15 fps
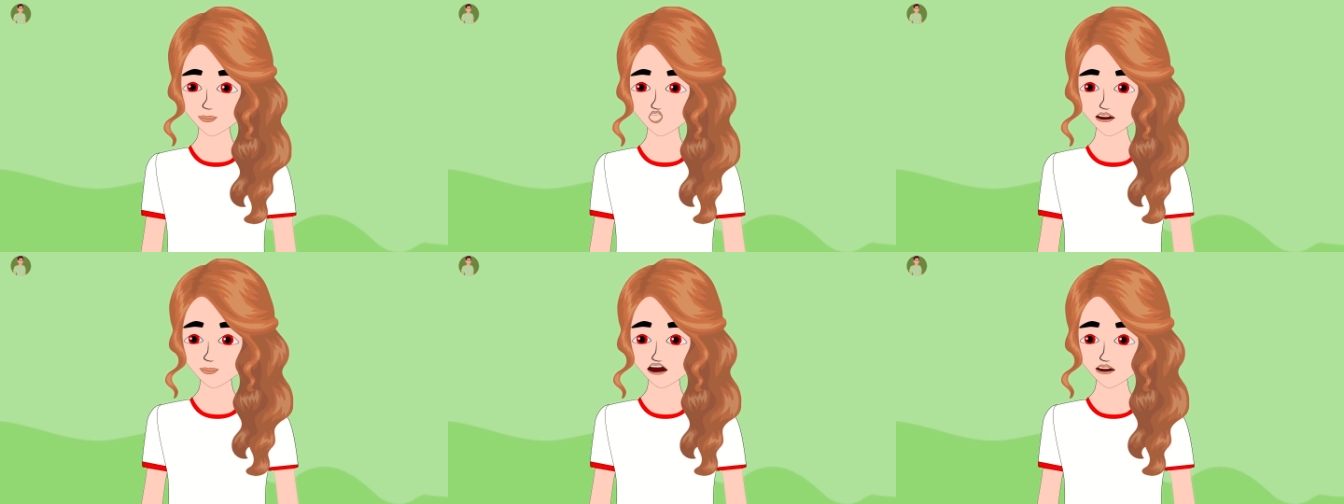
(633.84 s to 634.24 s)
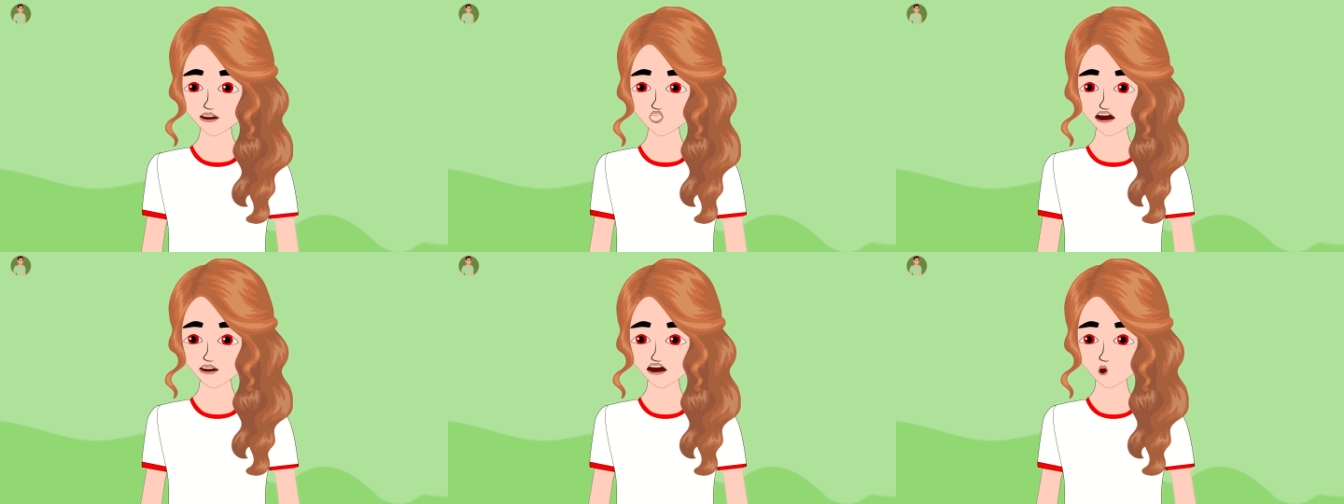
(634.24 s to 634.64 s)
đôi chỉ
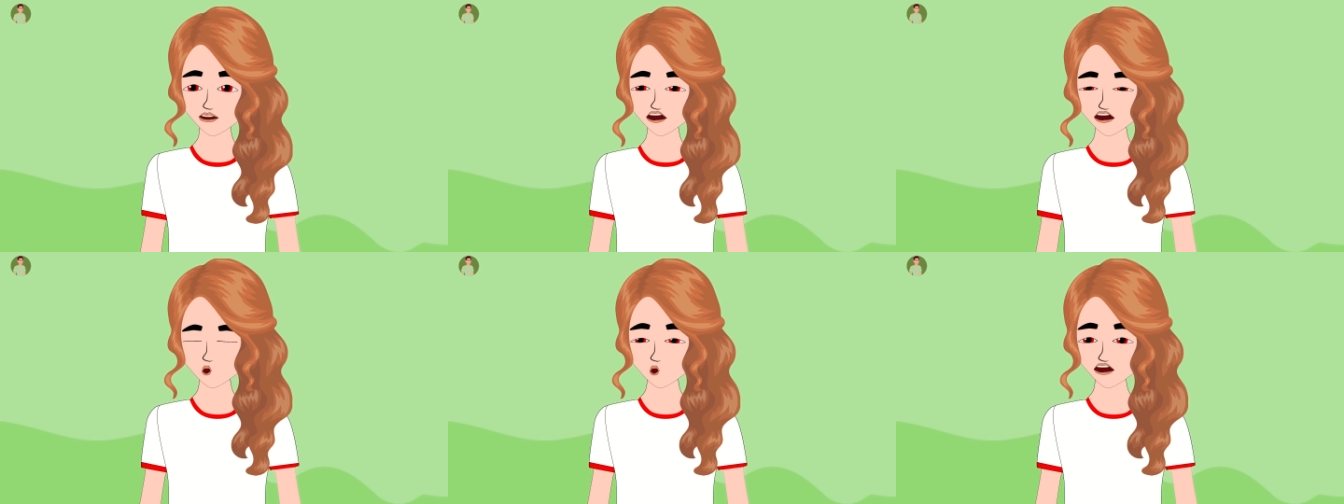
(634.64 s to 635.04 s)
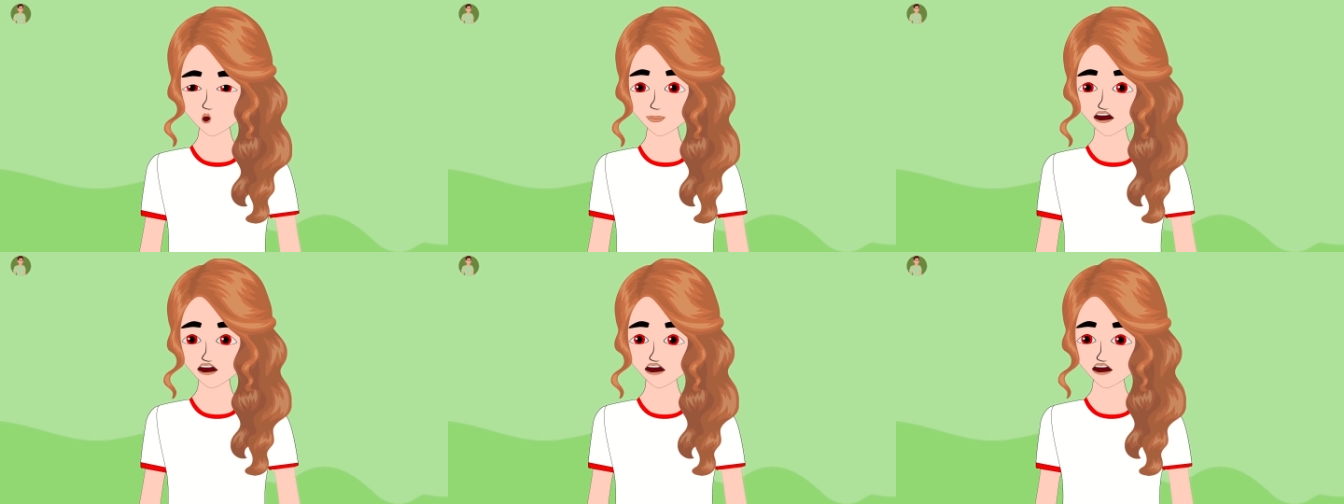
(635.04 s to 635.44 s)
mấy chẳng o nú
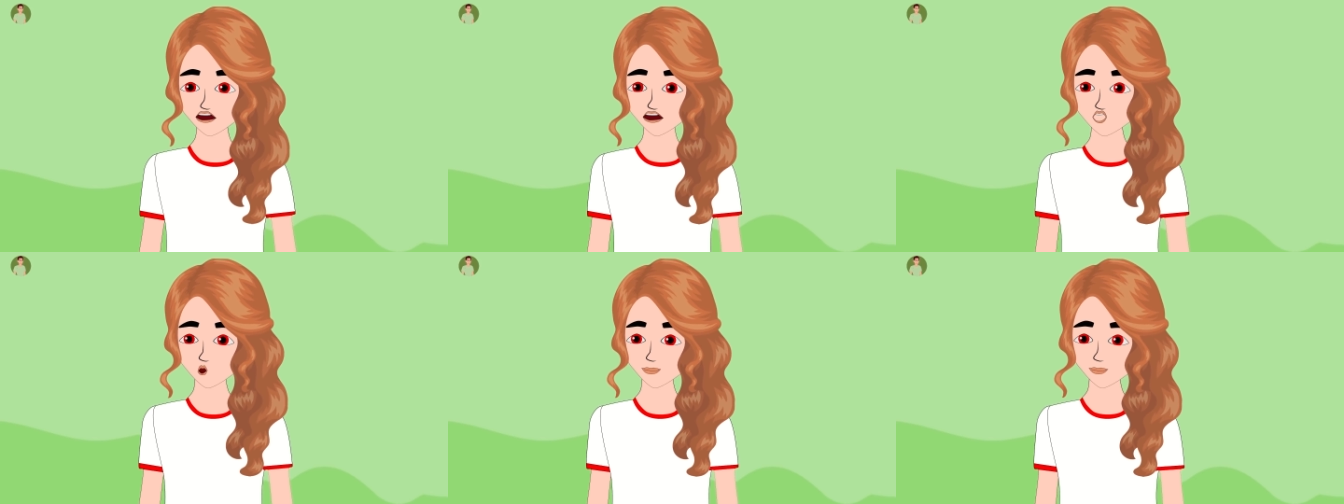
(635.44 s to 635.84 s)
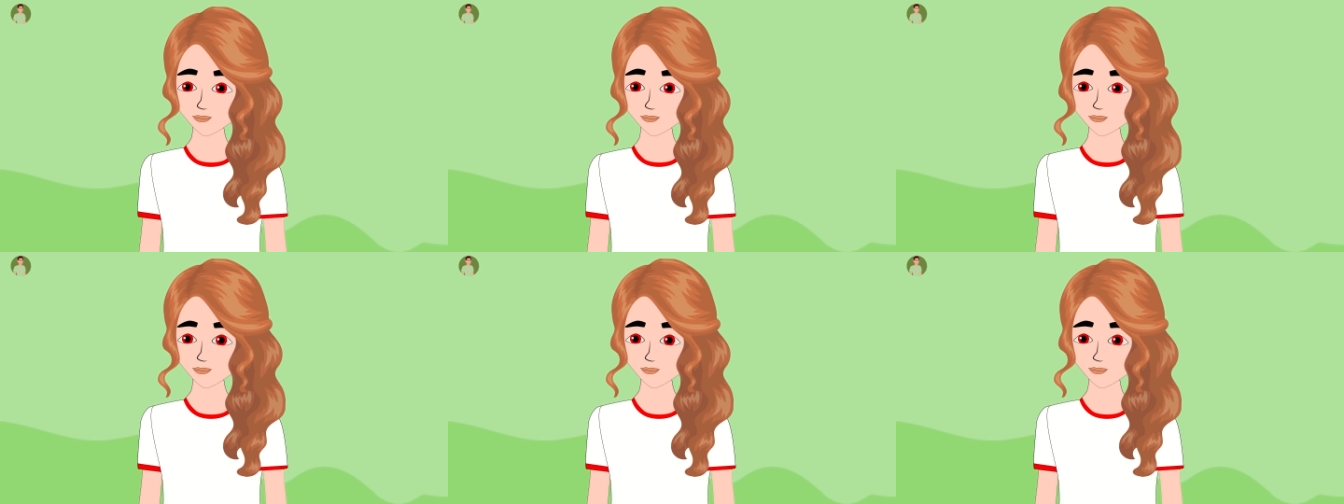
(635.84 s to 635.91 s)
tới